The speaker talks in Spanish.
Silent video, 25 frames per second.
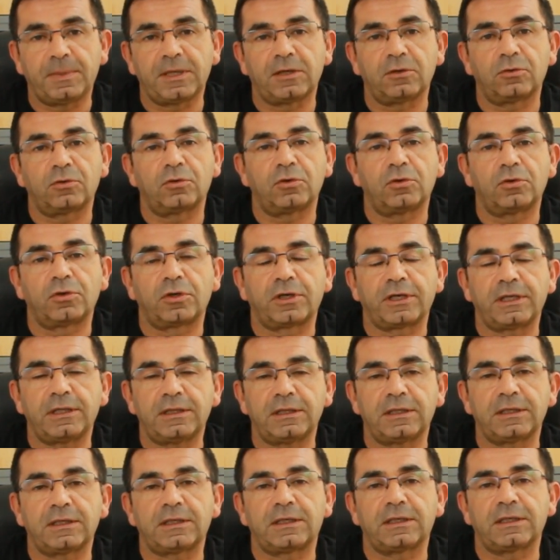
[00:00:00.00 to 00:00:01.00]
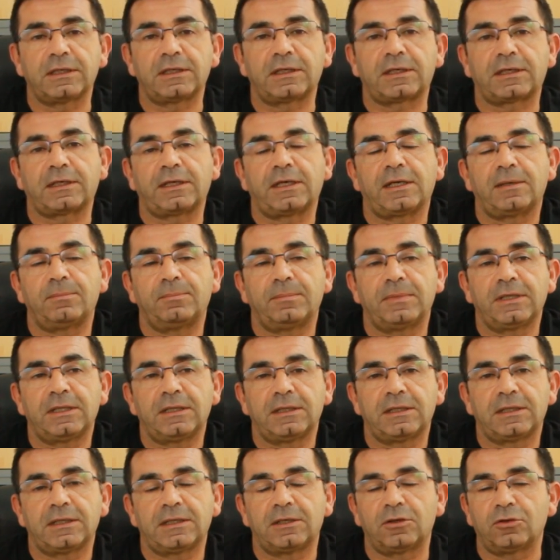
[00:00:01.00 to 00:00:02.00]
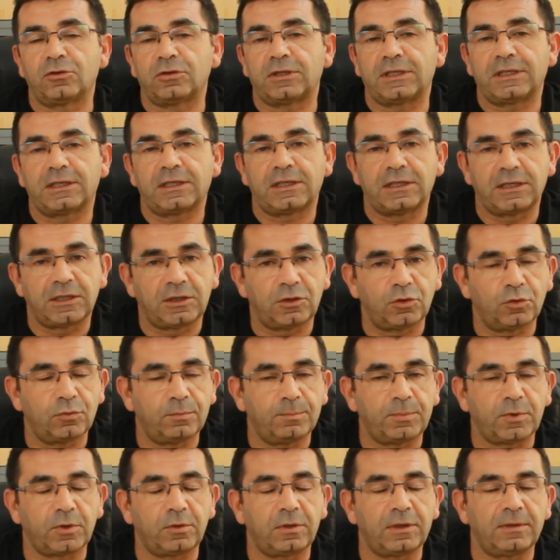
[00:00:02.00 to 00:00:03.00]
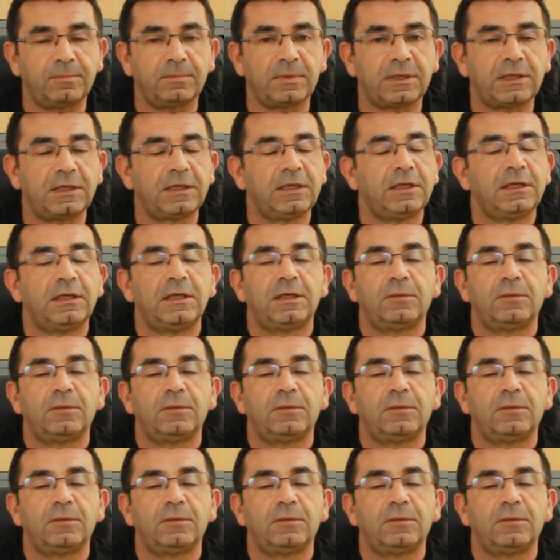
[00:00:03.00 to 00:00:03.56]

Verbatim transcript: pero con gente que realmente no tenga ningún problema,